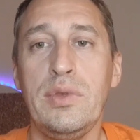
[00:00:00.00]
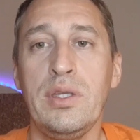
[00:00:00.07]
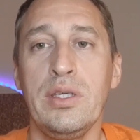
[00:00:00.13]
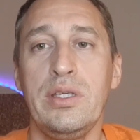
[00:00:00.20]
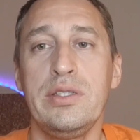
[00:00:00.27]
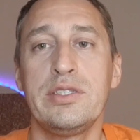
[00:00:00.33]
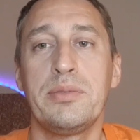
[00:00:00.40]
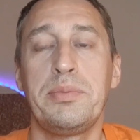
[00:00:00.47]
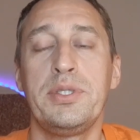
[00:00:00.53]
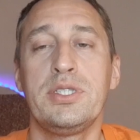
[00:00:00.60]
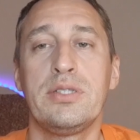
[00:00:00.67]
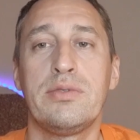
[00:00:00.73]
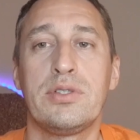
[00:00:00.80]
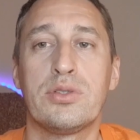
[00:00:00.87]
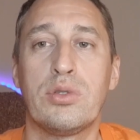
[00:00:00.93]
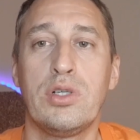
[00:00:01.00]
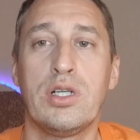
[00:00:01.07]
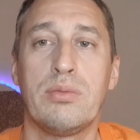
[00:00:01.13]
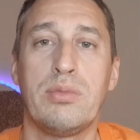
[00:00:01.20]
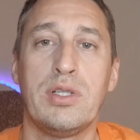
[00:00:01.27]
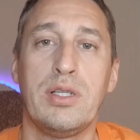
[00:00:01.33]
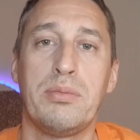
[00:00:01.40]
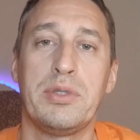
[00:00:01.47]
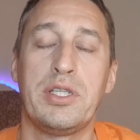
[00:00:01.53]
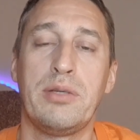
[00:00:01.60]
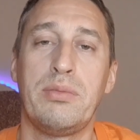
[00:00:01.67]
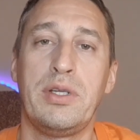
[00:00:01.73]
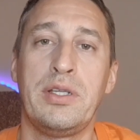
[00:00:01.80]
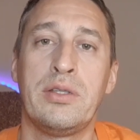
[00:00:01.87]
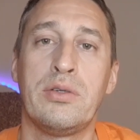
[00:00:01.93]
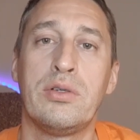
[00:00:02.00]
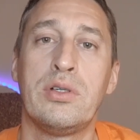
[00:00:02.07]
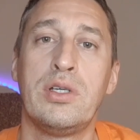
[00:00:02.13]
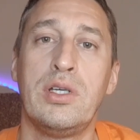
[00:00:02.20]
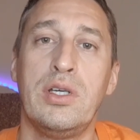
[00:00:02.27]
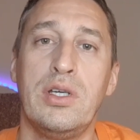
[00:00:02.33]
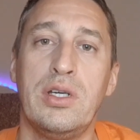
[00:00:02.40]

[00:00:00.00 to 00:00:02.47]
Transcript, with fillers: и записывает, сколько было потреблено